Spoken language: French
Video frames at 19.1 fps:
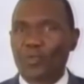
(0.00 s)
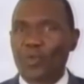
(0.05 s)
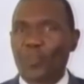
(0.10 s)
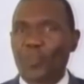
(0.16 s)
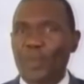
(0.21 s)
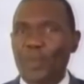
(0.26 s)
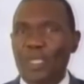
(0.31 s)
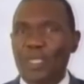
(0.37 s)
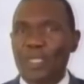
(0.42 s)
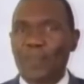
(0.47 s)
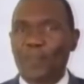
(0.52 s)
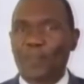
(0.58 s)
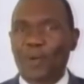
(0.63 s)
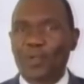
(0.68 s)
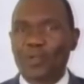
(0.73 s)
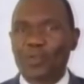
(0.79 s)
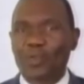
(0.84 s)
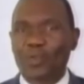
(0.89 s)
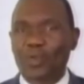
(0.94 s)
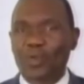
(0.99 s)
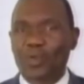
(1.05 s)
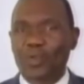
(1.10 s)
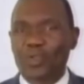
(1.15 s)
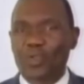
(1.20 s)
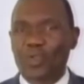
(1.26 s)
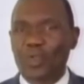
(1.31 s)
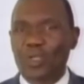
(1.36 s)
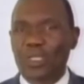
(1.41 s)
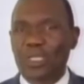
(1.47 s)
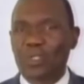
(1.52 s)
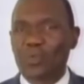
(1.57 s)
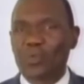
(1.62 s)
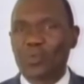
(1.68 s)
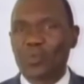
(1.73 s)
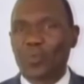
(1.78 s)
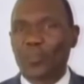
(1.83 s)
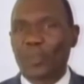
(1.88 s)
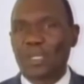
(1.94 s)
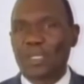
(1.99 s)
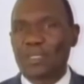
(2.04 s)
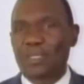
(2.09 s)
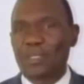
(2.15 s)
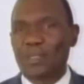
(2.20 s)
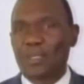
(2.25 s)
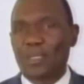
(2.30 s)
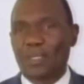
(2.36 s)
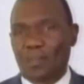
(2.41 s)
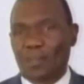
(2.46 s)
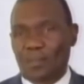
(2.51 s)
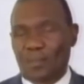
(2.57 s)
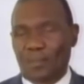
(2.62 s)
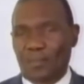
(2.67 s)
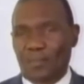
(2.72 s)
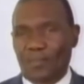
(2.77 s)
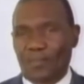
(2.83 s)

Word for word: notre pays parce que ceux qui nous ont précédés